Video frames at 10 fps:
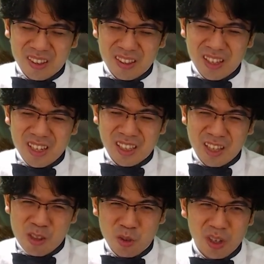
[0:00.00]
何か成
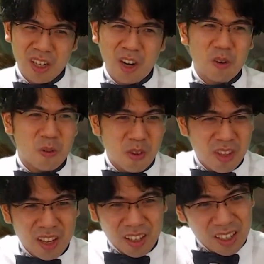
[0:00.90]
し遂げられる気もし
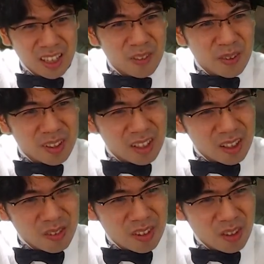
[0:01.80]
ないから、まあ誰か
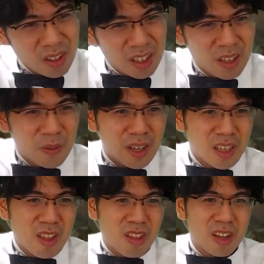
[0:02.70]
に伝えるのかな。まあ気
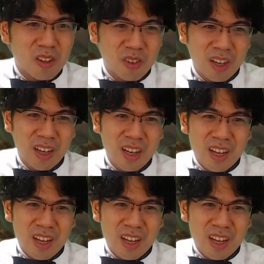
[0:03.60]
にしないでくれ。